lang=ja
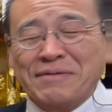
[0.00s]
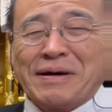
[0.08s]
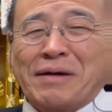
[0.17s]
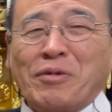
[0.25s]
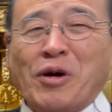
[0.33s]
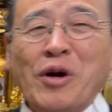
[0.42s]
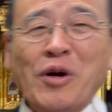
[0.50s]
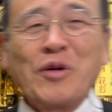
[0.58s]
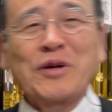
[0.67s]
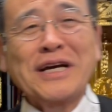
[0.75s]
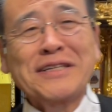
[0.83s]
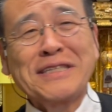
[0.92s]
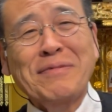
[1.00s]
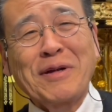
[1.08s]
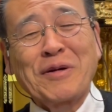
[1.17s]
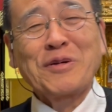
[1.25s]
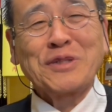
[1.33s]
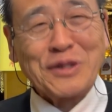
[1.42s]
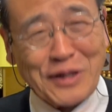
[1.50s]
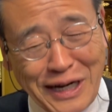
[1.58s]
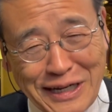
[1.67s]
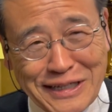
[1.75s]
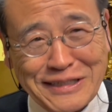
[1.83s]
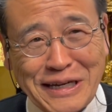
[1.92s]
まあもう、お客様のご紹
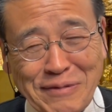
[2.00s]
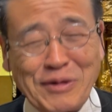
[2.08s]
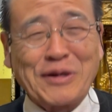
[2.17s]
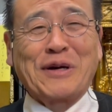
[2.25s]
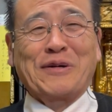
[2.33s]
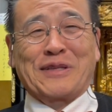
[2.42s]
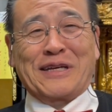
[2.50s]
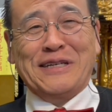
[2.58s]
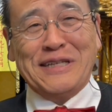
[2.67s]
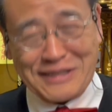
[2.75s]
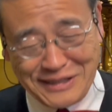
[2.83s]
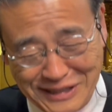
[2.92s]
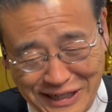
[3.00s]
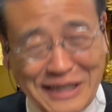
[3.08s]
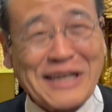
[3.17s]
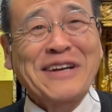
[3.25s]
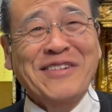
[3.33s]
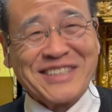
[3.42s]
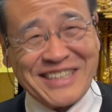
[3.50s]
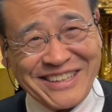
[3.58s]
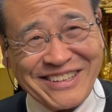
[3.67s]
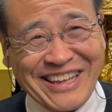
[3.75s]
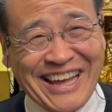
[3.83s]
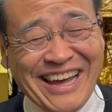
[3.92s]
介ですから、妙なことは一切できません
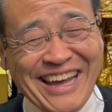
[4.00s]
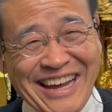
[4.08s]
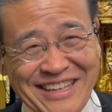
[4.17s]
ので、